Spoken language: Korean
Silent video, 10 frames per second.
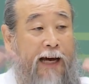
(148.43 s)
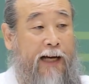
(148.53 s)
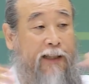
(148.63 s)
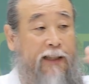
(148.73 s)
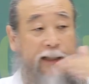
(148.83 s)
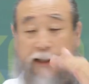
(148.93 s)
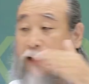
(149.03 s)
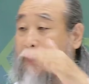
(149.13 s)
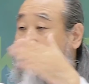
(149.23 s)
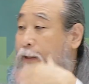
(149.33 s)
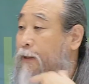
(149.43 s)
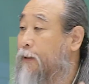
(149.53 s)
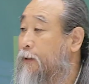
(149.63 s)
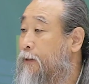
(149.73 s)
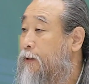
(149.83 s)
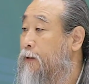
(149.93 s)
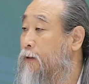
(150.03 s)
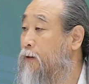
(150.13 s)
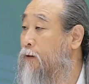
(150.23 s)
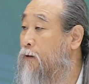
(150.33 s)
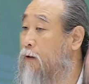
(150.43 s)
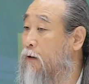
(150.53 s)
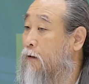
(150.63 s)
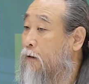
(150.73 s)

아니니까 어.